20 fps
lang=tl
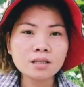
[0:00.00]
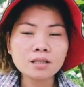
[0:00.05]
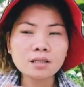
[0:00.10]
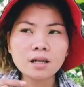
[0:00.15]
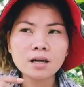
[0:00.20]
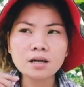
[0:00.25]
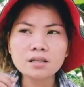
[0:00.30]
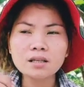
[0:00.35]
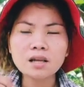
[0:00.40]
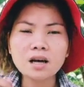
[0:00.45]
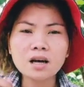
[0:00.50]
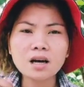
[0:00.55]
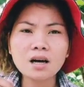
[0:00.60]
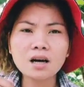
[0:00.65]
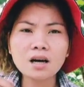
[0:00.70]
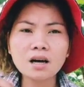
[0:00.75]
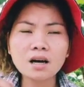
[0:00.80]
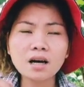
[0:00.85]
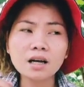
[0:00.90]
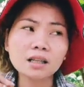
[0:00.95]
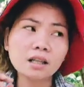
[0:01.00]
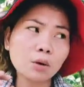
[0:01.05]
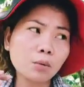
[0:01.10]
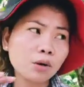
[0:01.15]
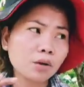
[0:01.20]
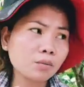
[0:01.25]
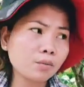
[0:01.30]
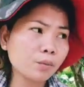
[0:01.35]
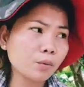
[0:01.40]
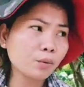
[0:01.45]
Nasa
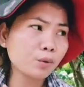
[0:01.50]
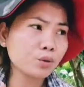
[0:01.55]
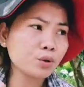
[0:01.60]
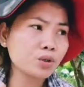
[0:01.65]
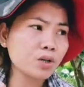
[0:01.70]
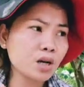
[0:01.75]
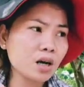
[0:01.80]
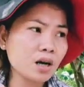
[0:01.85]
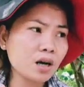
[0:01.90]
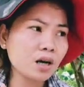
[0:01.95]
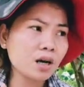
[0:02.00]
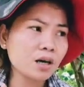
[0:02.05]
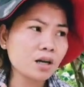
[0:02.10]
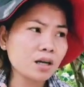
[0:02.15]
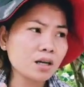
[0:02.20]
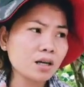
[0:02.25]
katawan po siya.